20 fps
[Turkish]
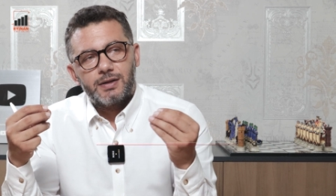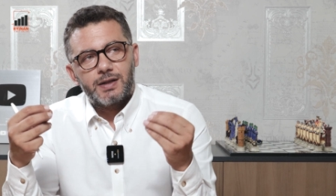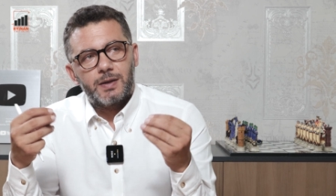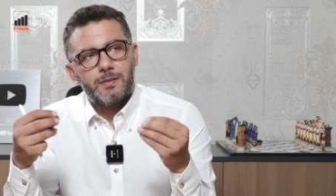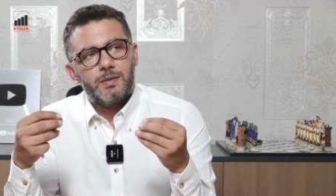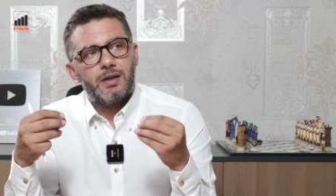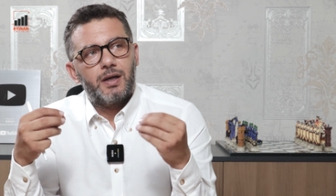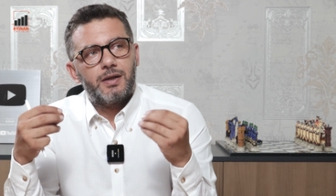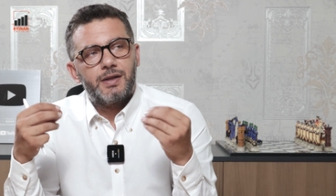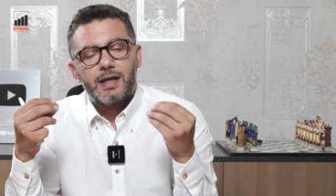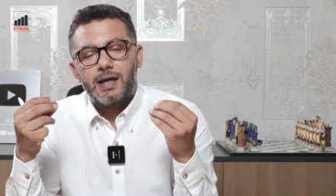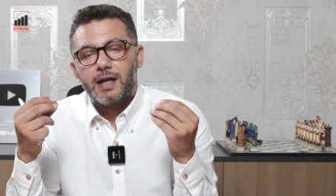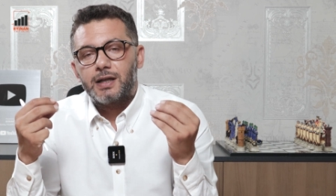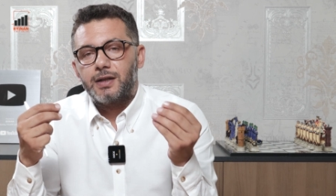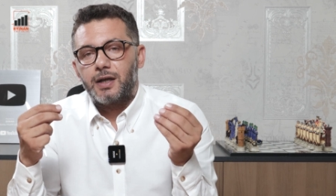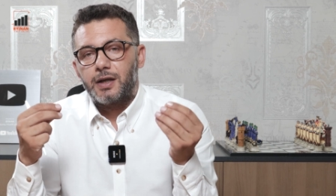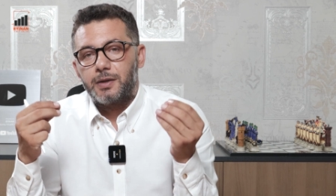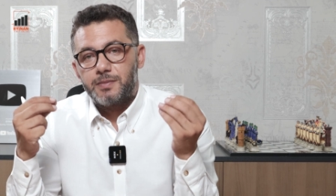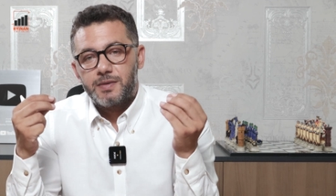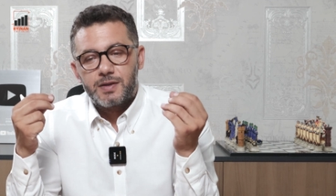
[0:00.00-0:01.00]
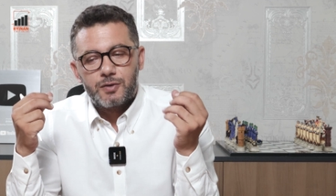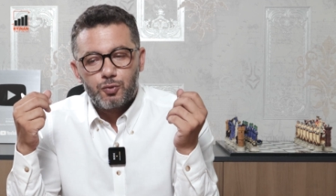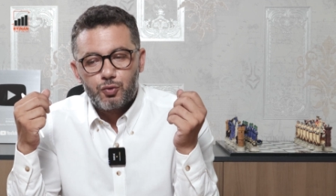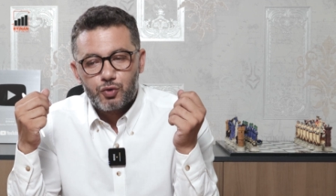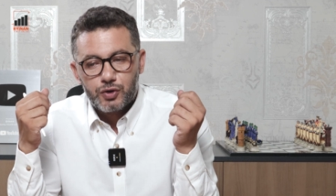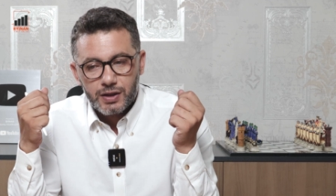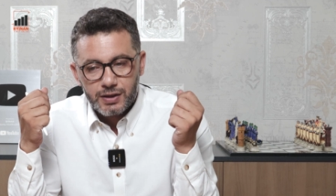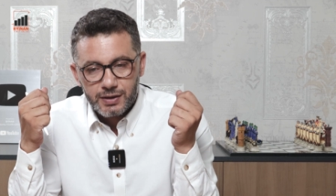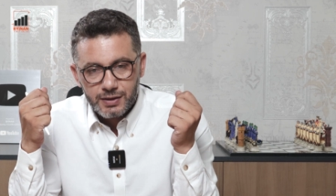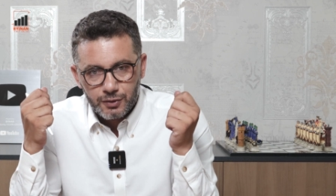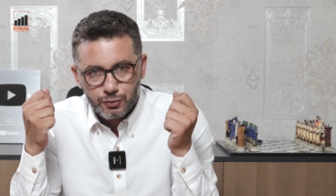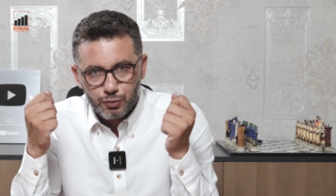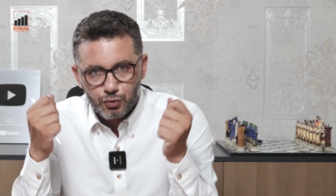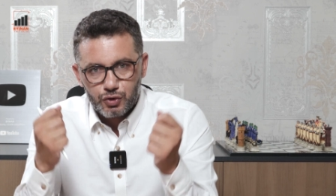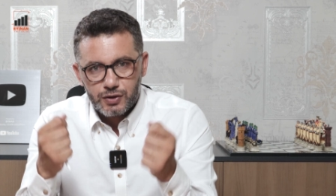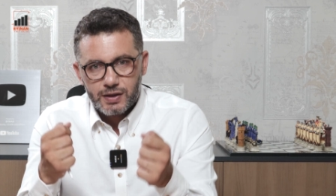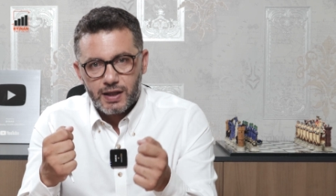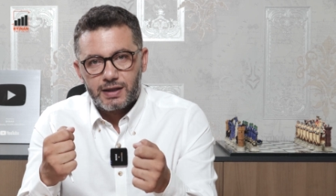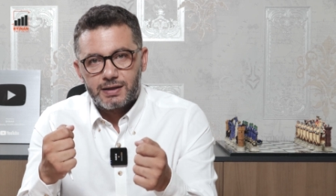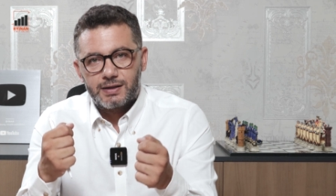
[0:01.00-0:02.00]
Tabii ne kadar biz üzerine
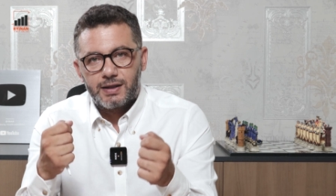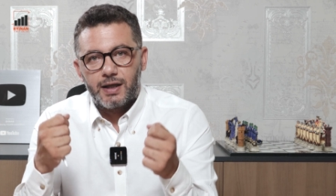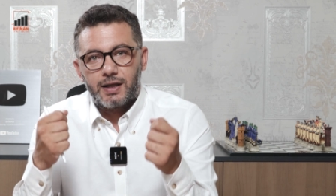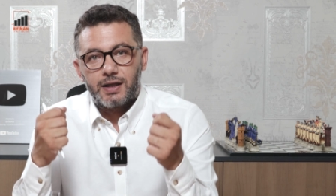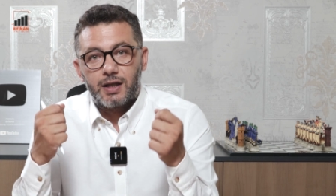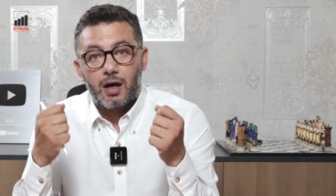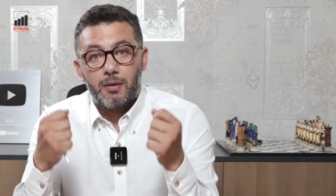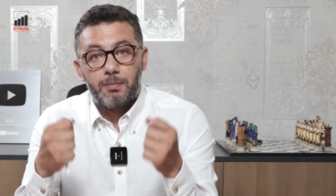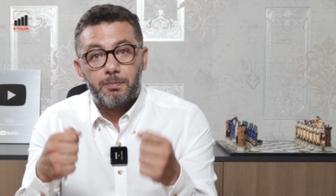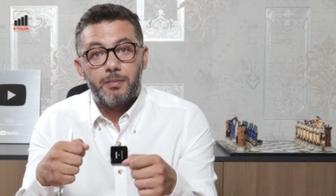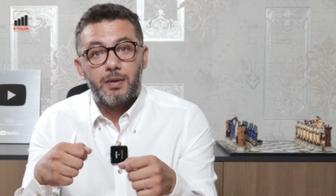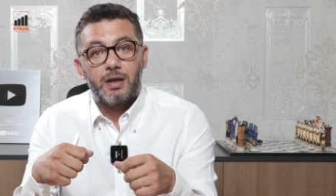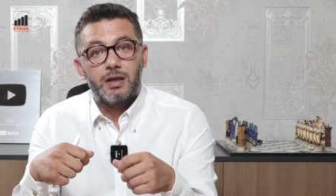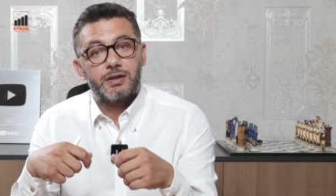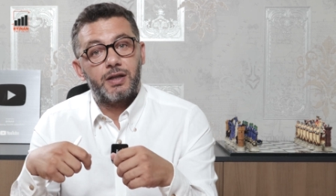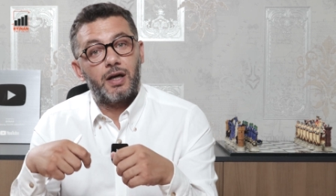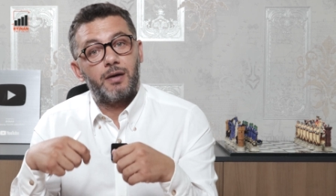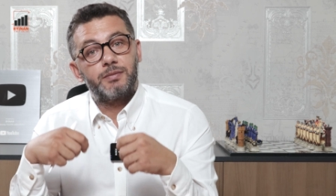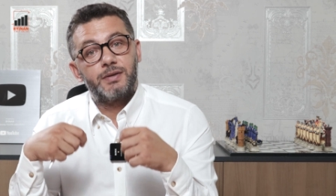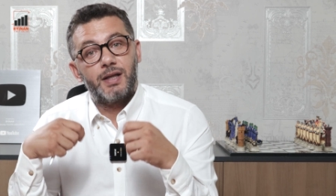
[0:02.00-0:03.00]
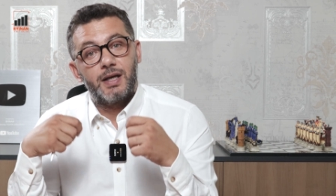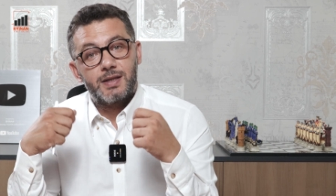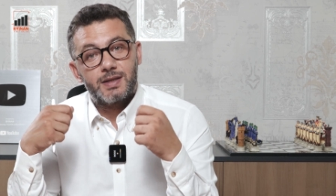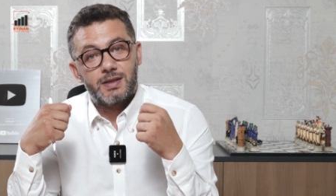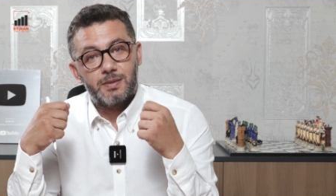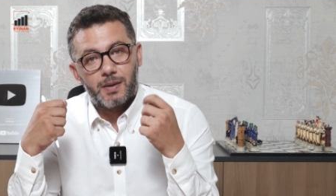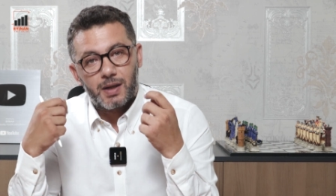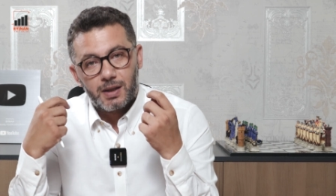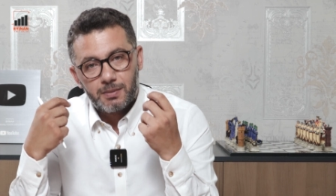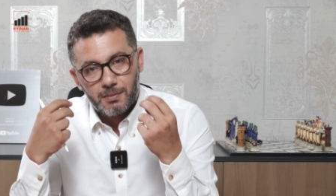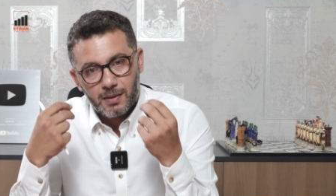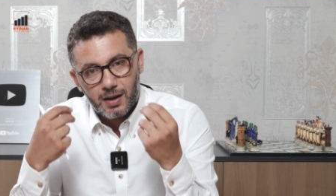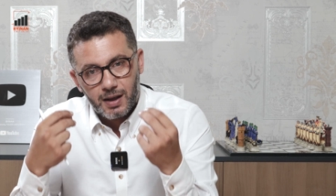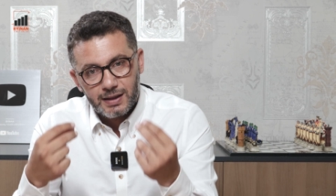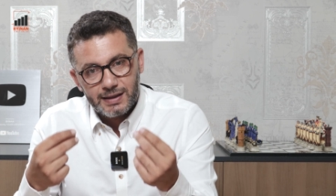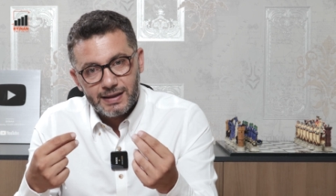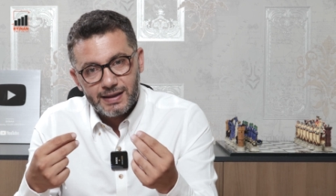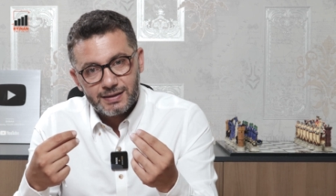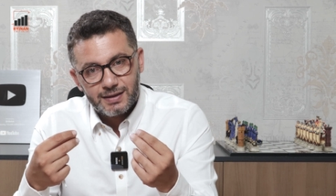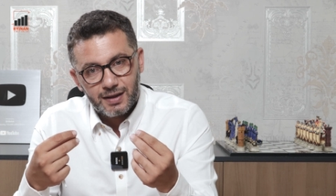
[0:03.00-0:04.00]
düşsek de yapma, tam tersi bak
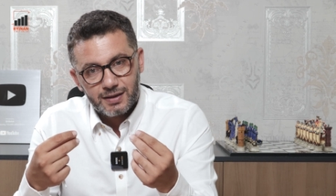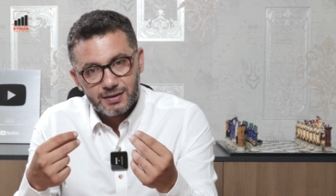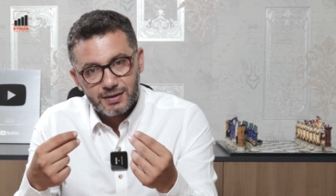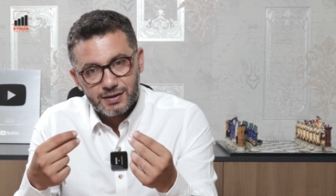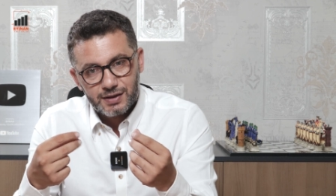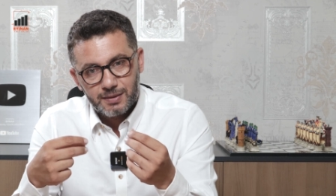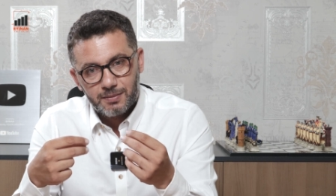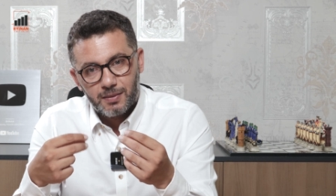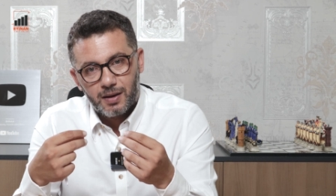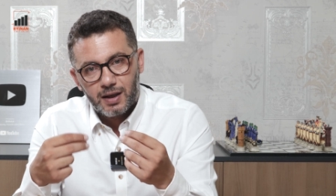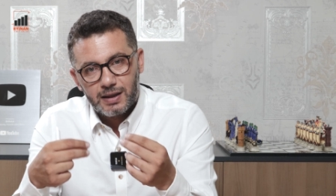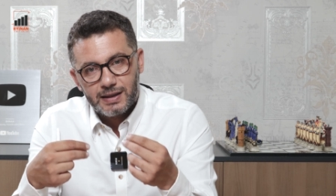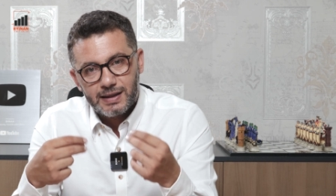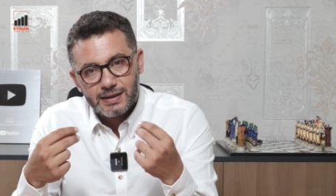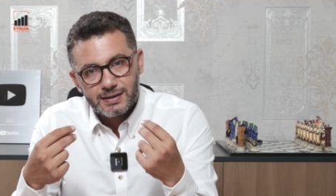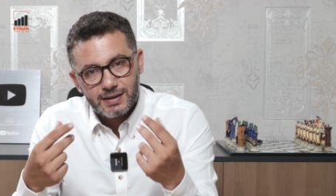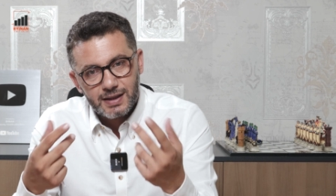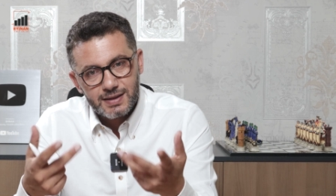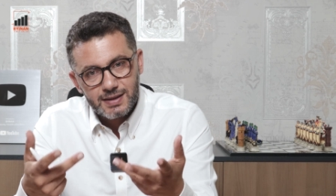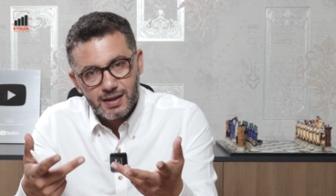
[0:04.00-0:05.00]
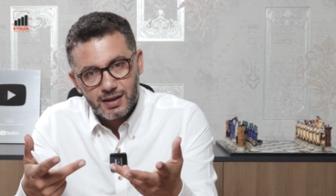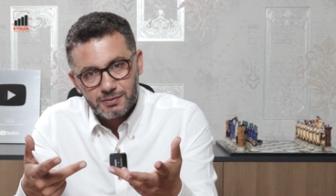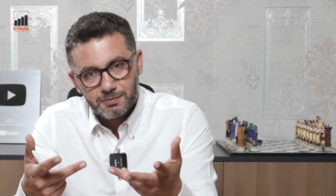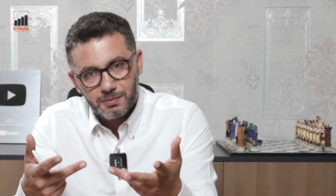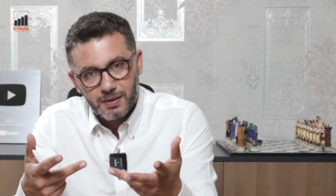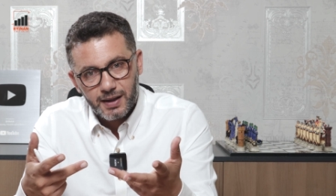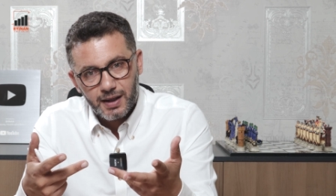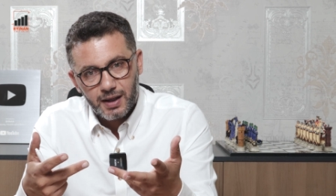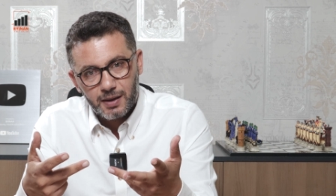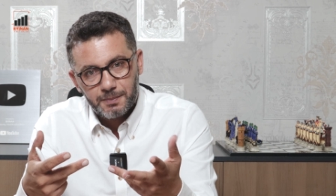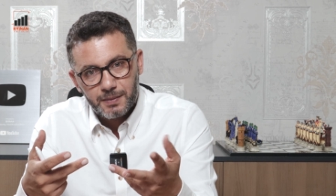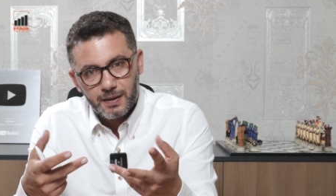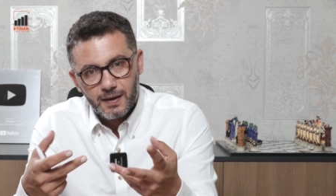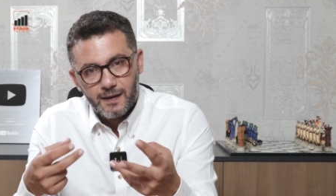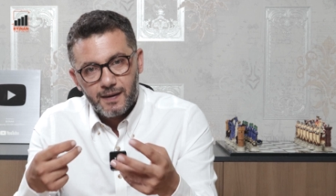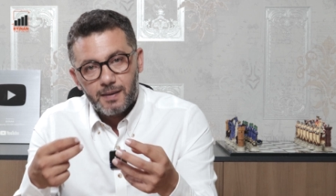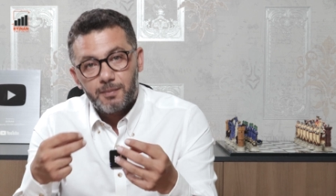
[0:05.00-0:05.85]
maliyet art şey, maliyet azaltma yap,